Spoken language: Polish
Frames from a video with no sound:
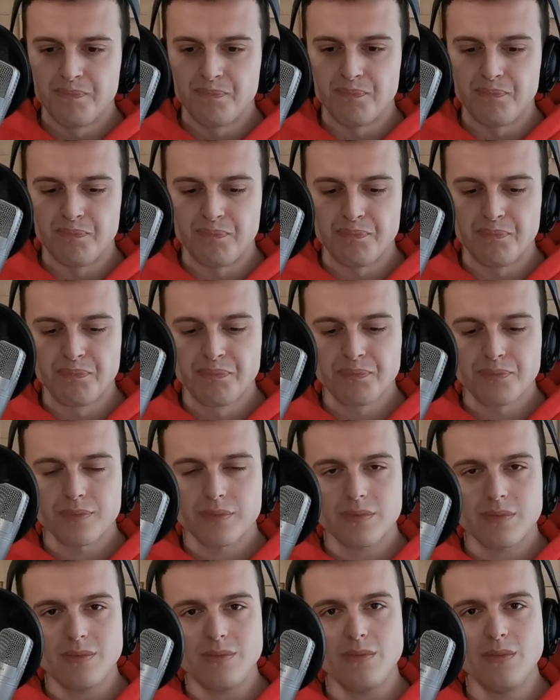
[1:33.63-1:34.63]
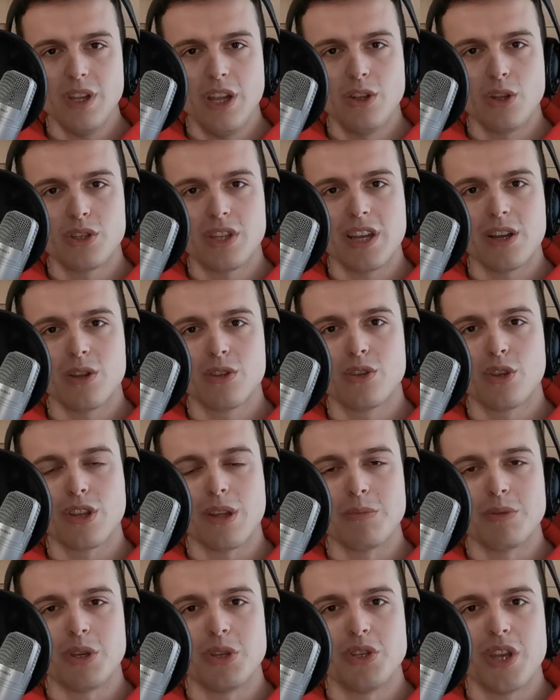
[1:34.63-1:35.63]
Mm, do tego, co
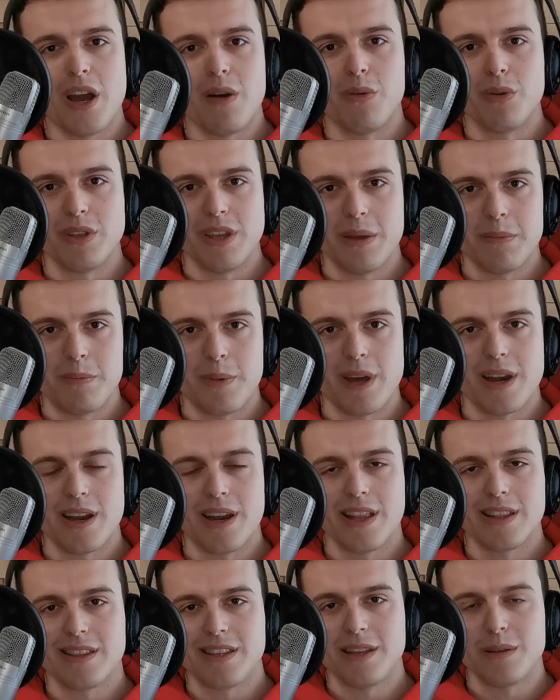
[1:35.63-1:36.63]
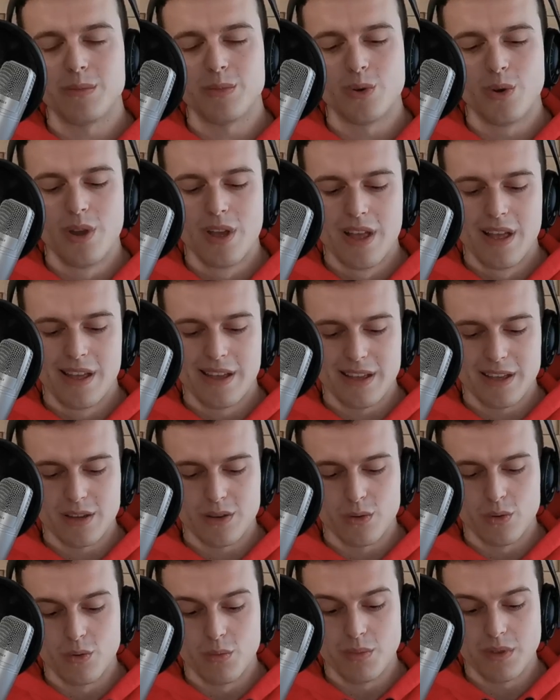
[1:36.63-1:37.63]
tam się działo, nie? Parę lat temu
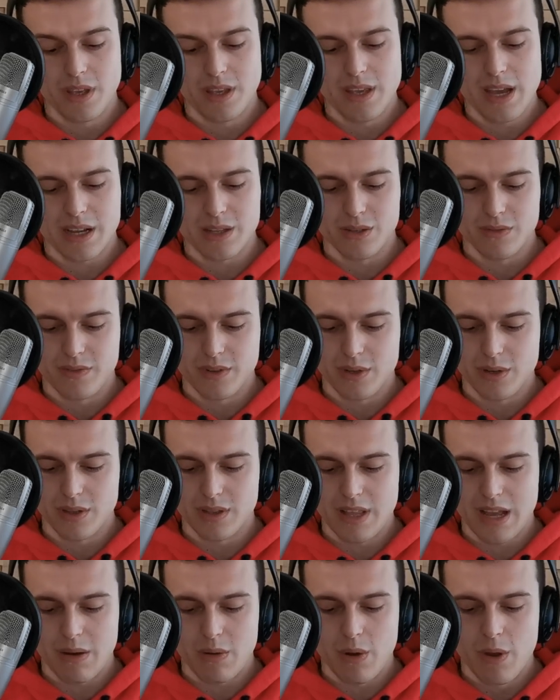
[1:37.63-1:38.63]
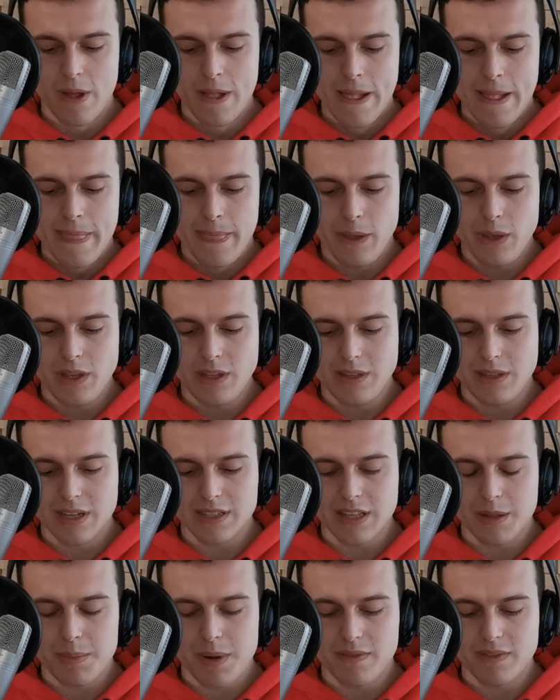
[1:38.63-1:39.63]
y, u mnie i jak to wyglądało. No i
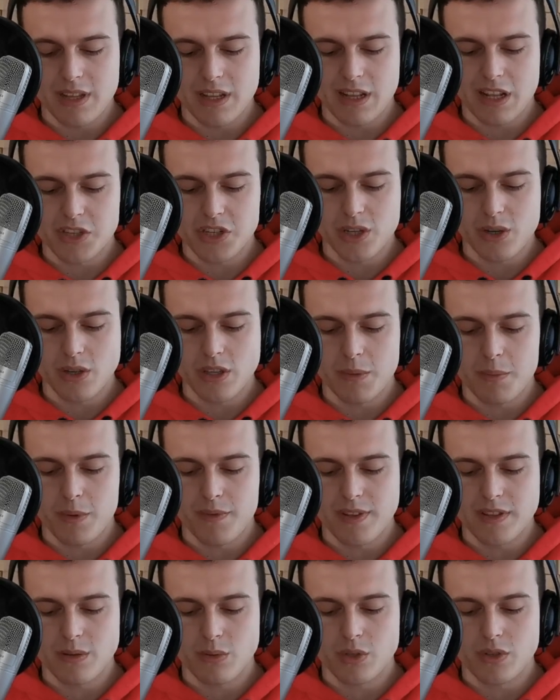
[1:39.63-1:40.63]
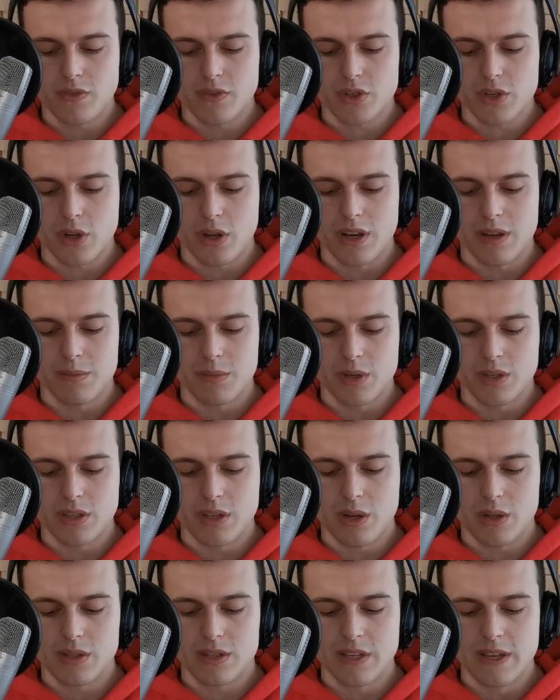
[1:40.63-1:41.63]
tak naprawdę, dlaczego nie powiedzą ci w szkole,
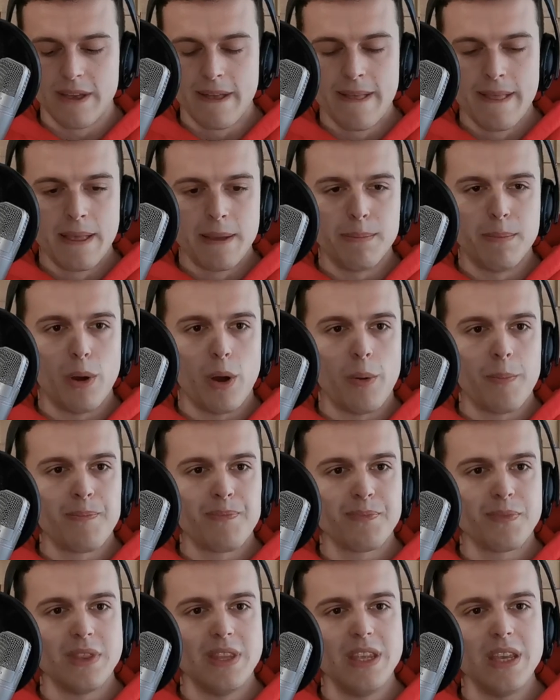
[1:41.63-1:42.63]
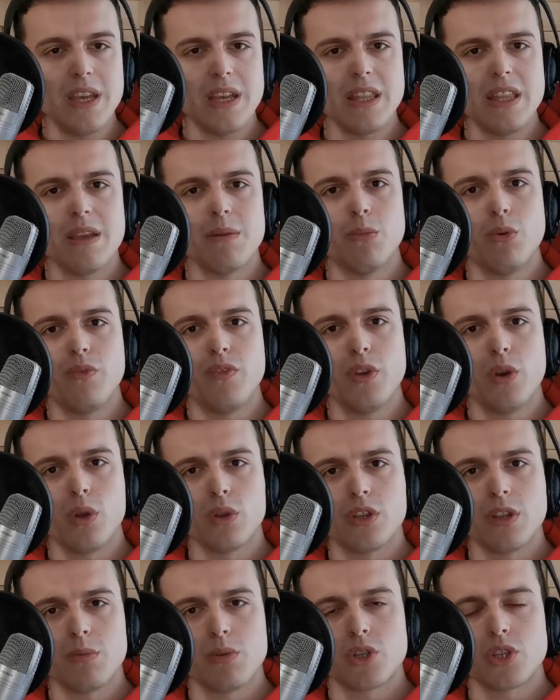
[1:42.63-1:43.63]
moi drodzy? Bo nikt nie mówi
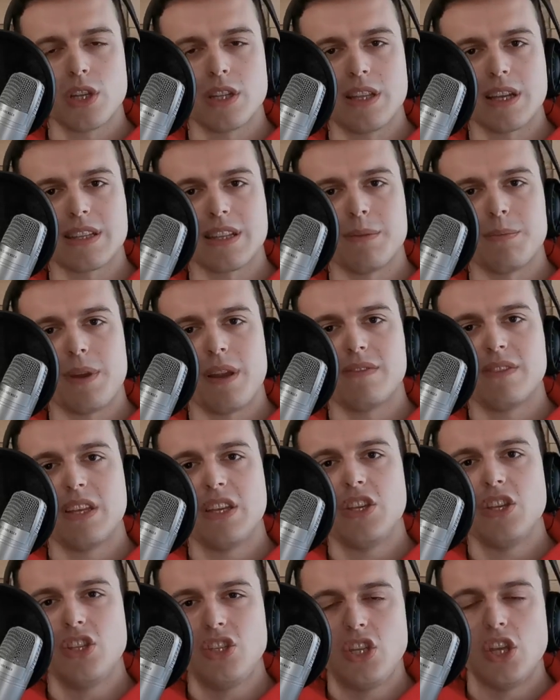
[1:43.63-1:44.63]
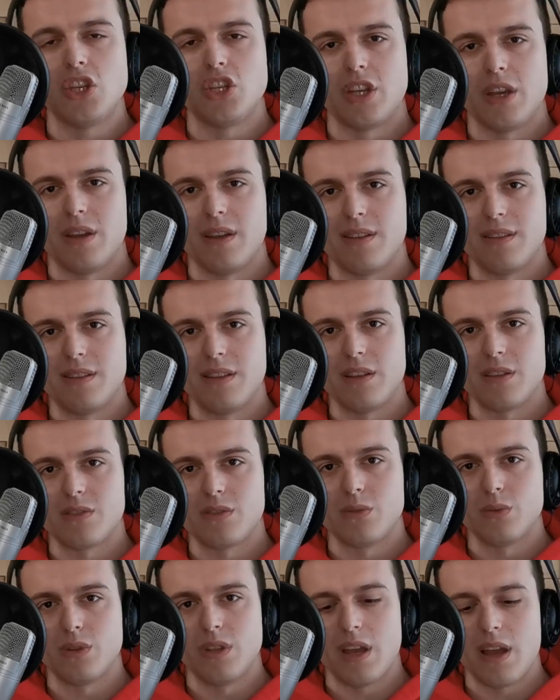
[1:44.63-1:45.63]
o tym, że tak naprawdę idzie się na
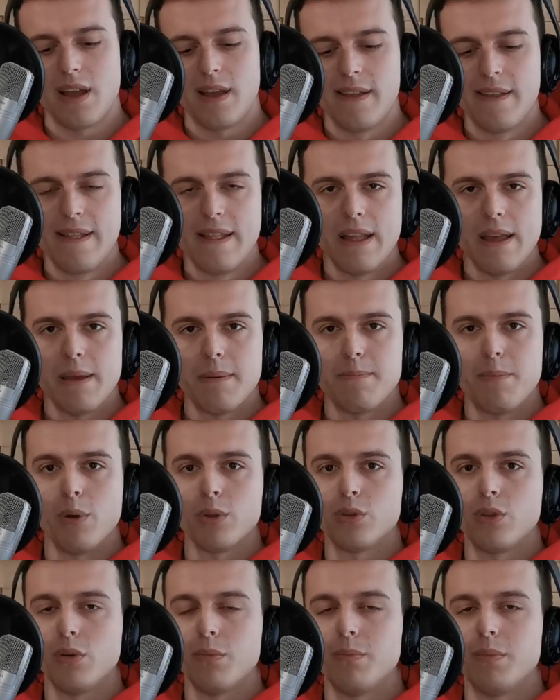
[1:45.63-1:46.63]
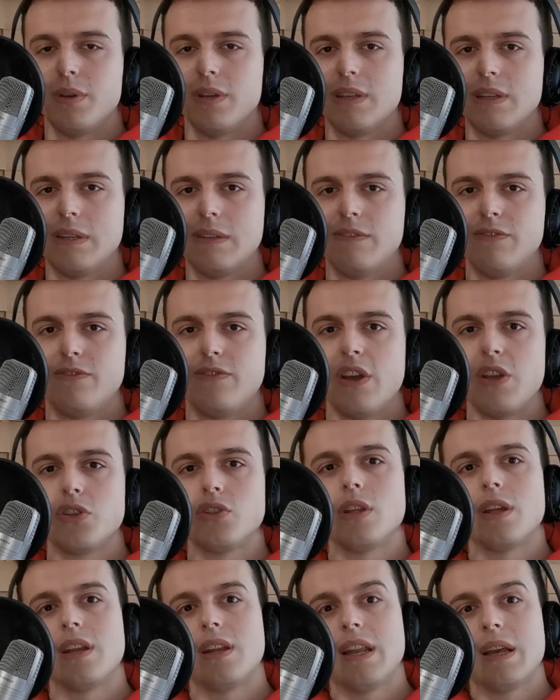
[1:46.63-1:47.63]
studia po to, by
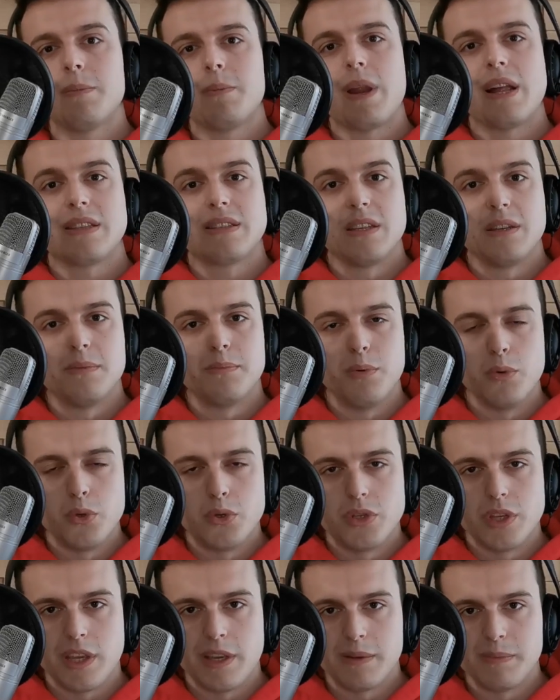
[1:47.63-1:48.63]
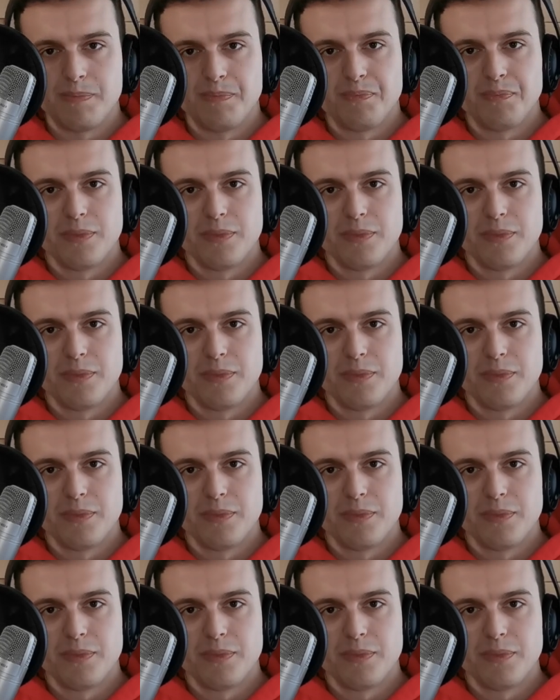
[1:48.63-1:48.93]
wejść na rynek pracy później.